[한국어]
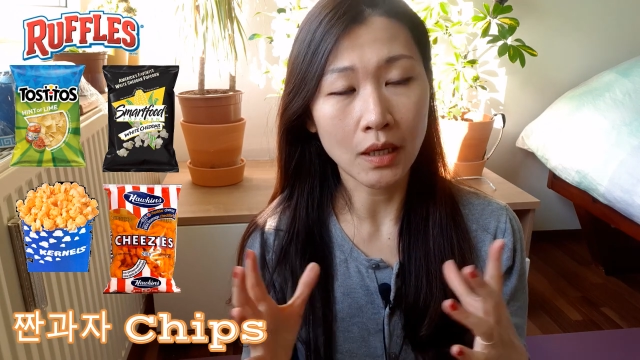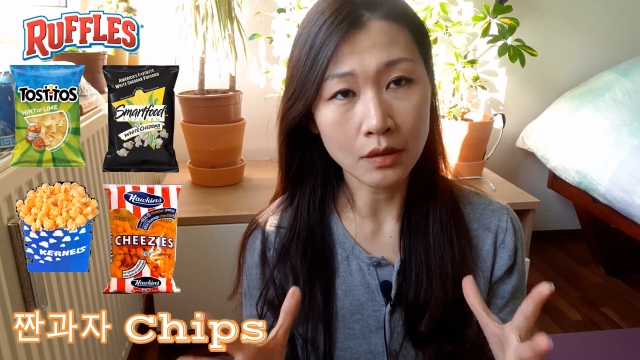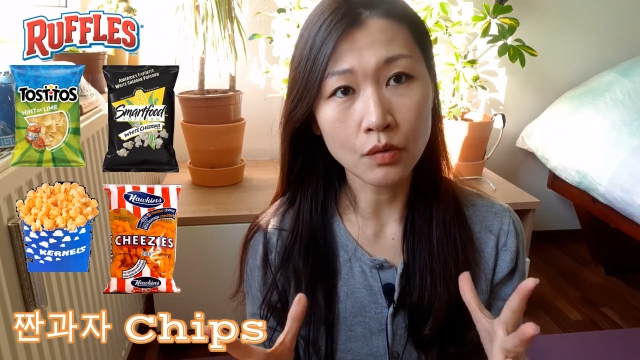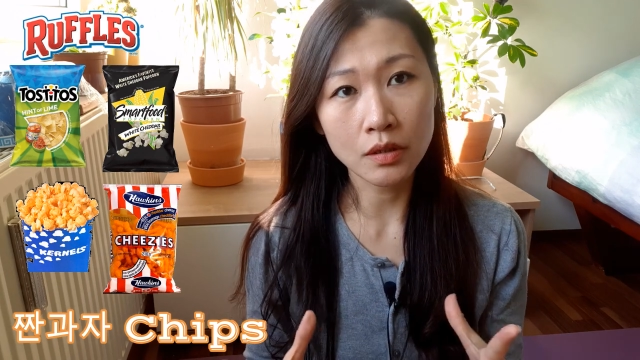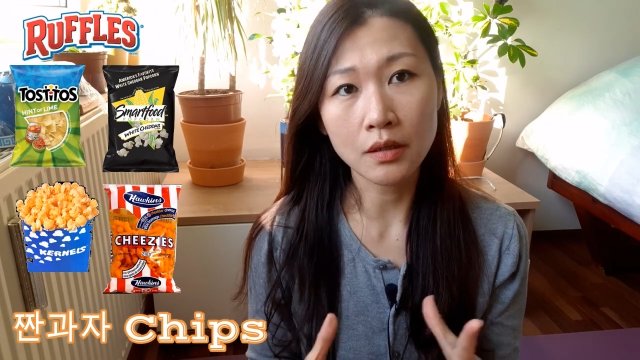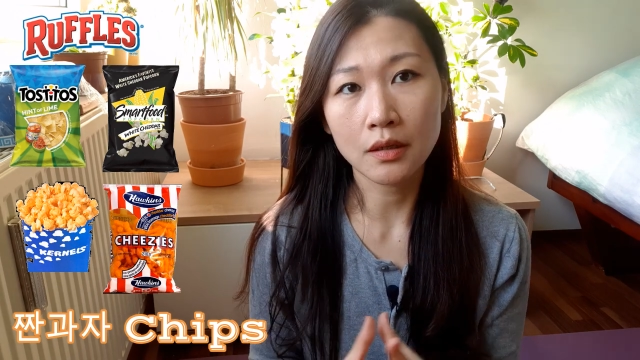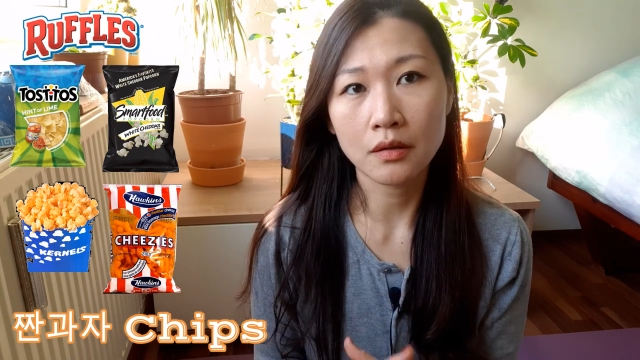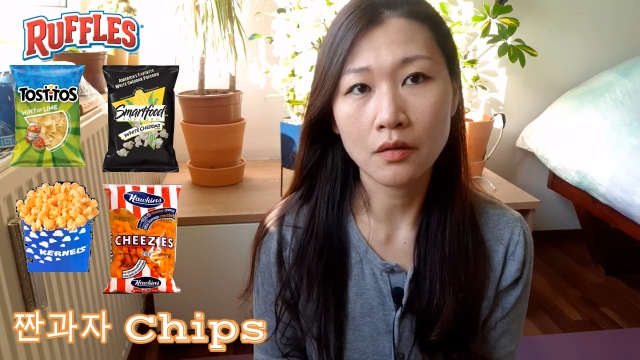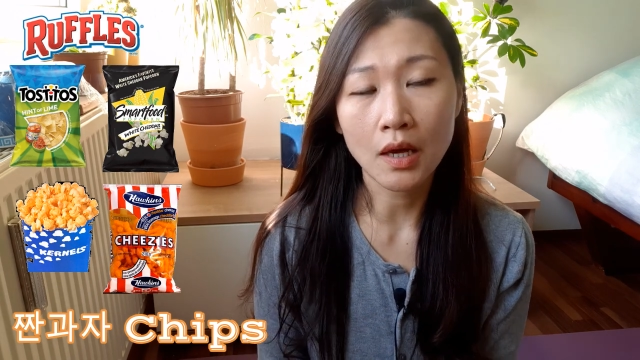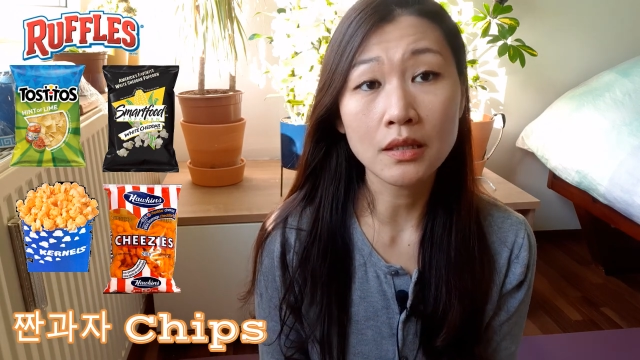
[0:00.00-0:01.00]
나초칩
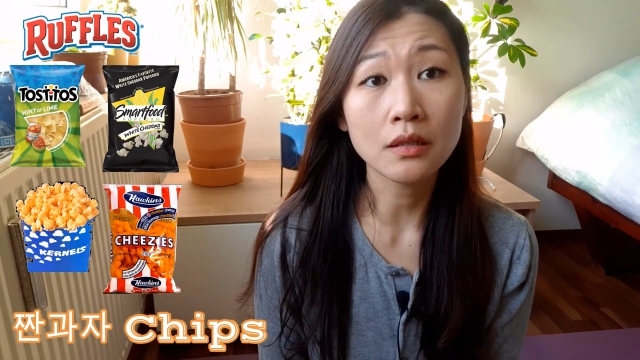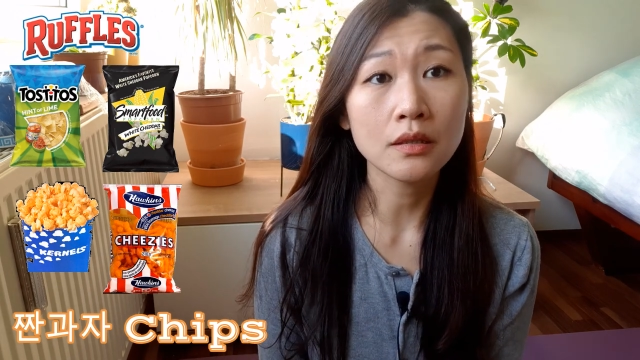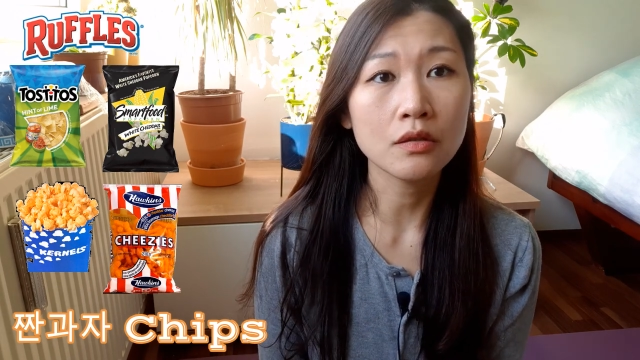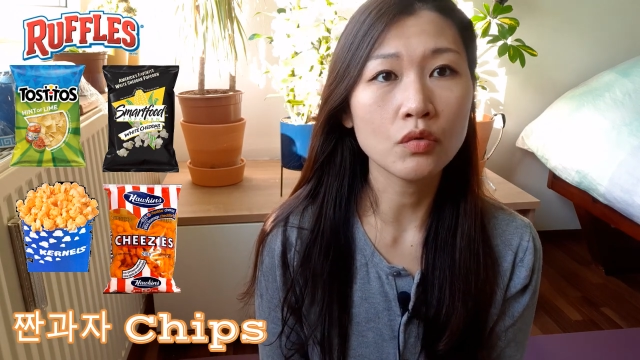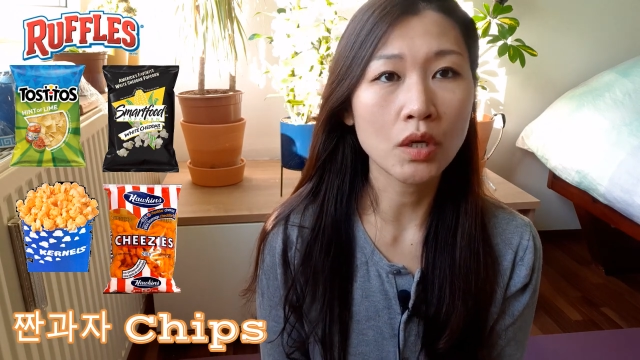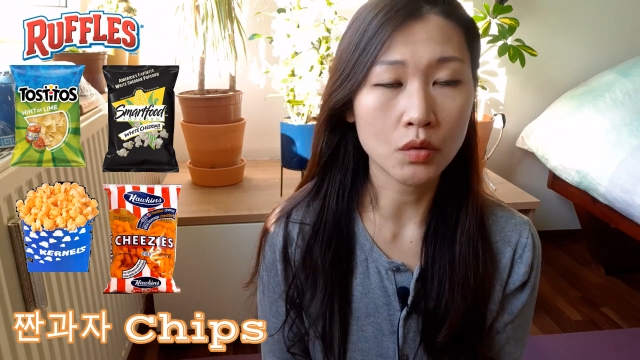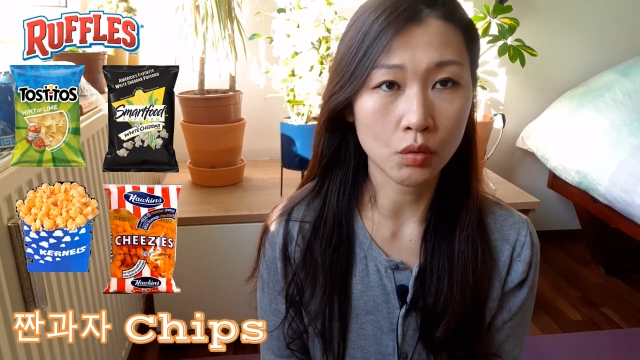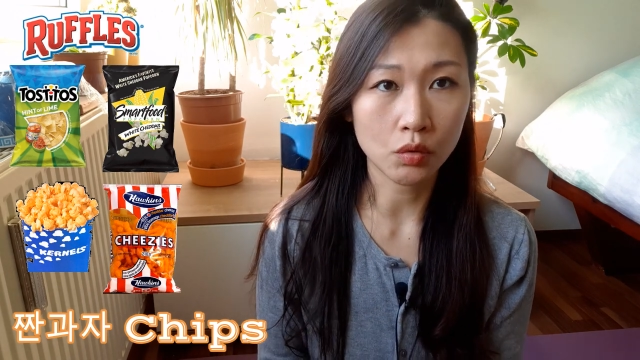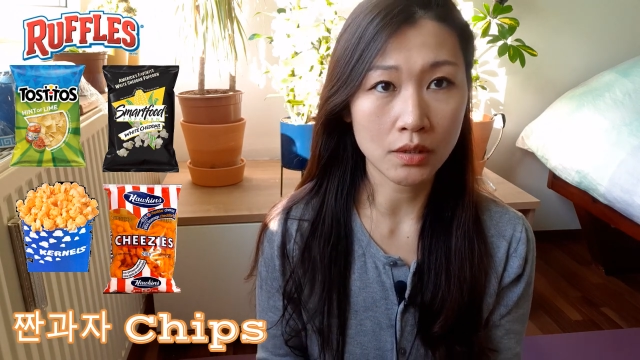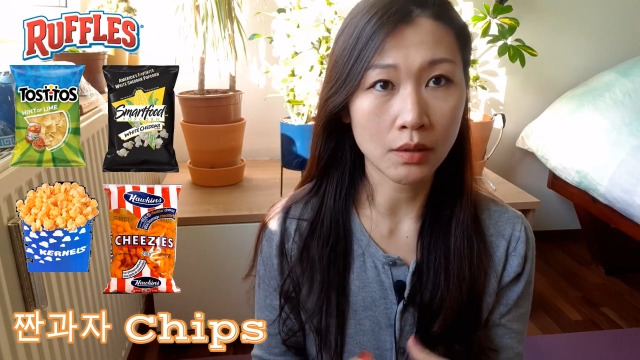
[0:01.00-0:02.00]
같은 거 한두 개
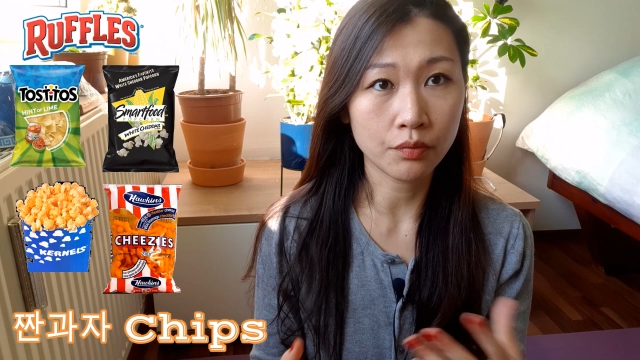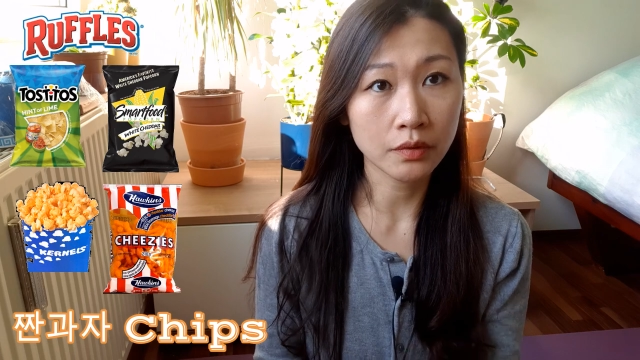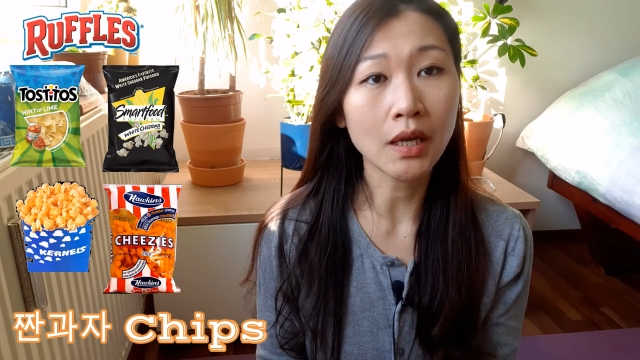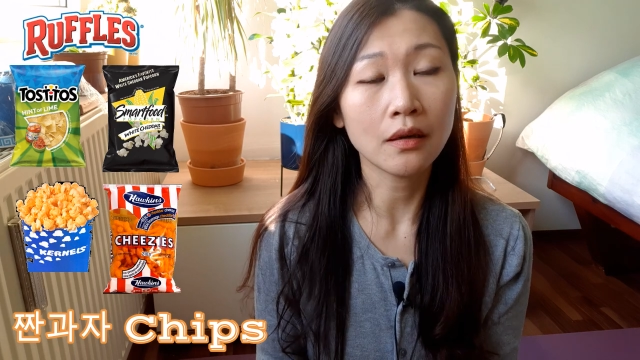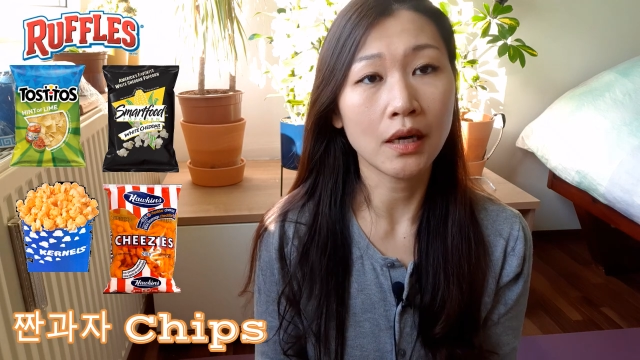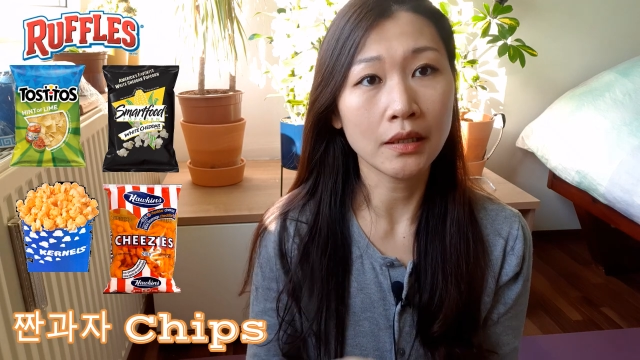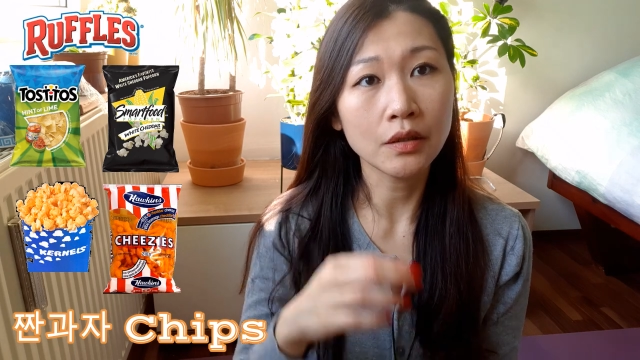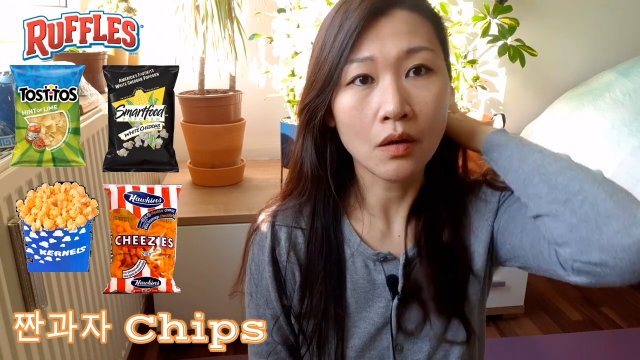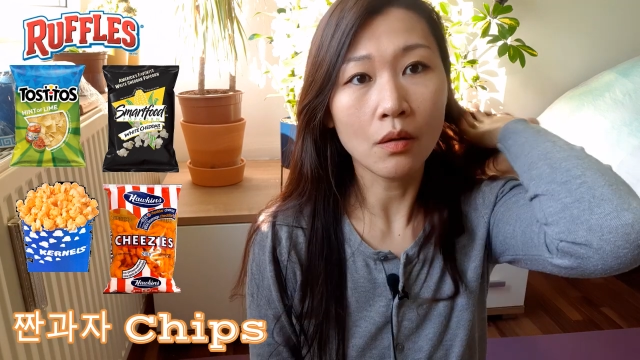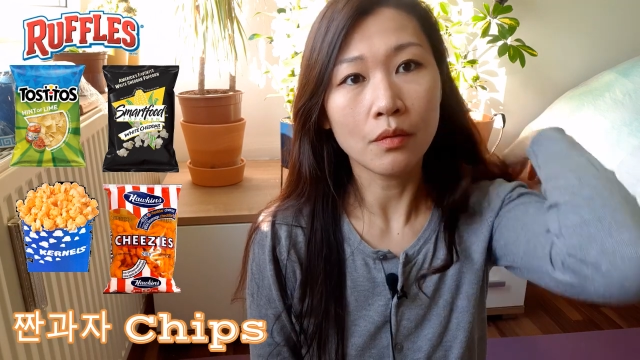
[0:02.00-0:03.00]
정도는 제가 부탁을
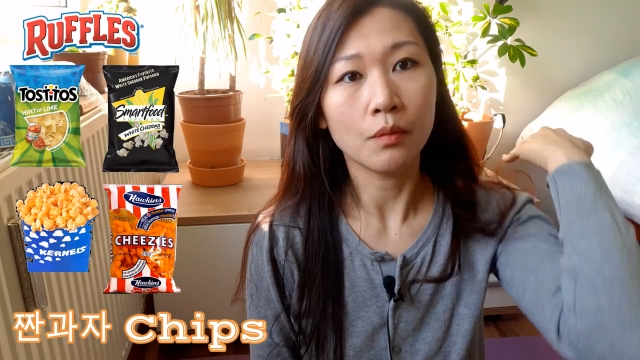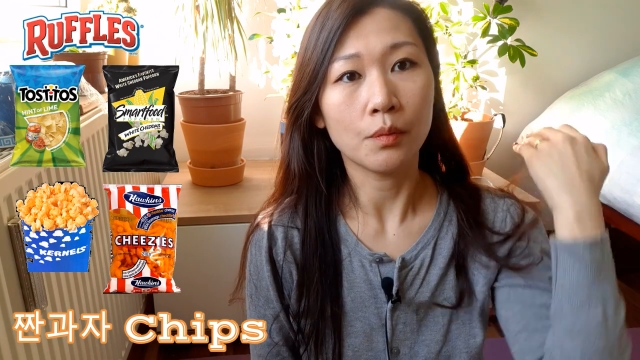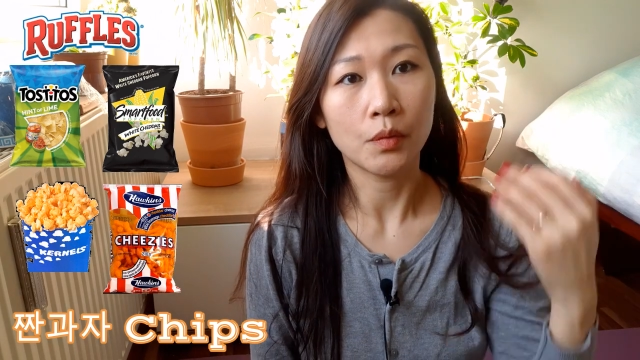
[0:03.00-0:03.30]
하면서